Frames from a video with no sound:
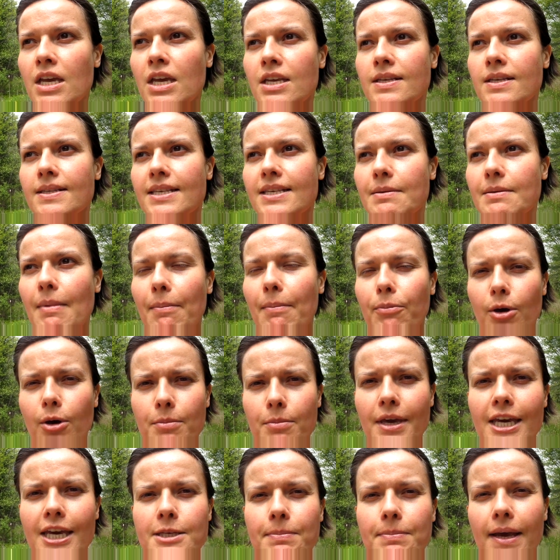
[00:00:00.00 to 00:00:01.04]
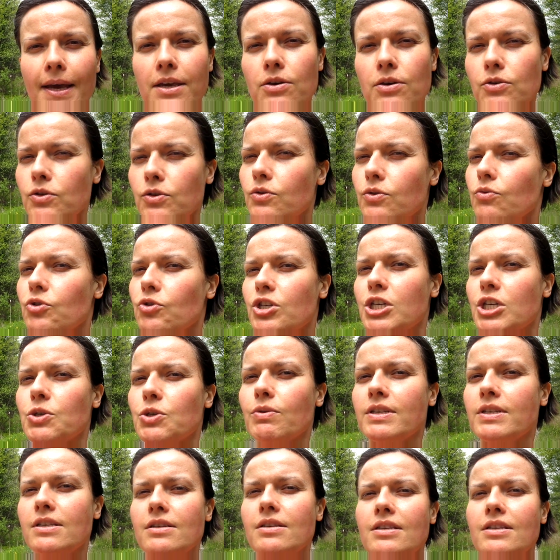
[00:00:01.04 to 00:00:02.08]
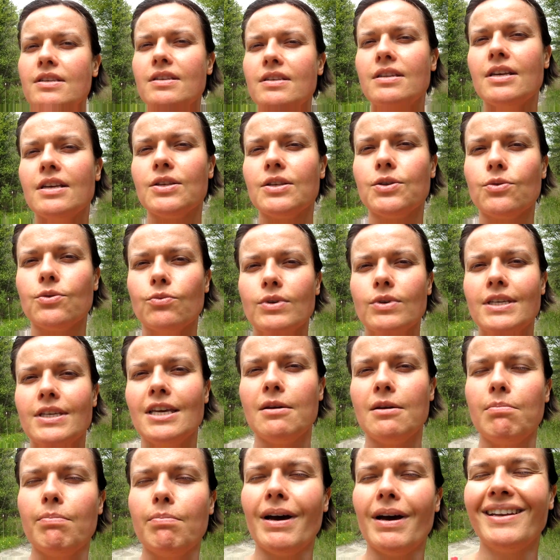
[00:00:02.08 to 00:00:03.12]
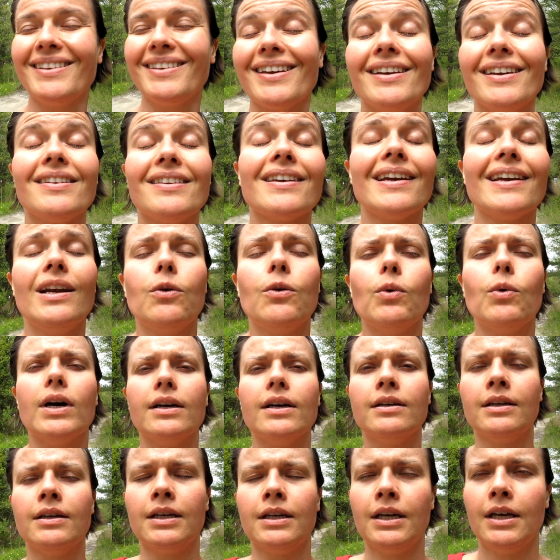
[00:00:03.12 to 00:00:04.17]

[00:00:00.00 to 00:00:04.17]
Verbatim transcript: C'est ma première expérience, donc j'ai choisi une destination qui n'est pas très très loin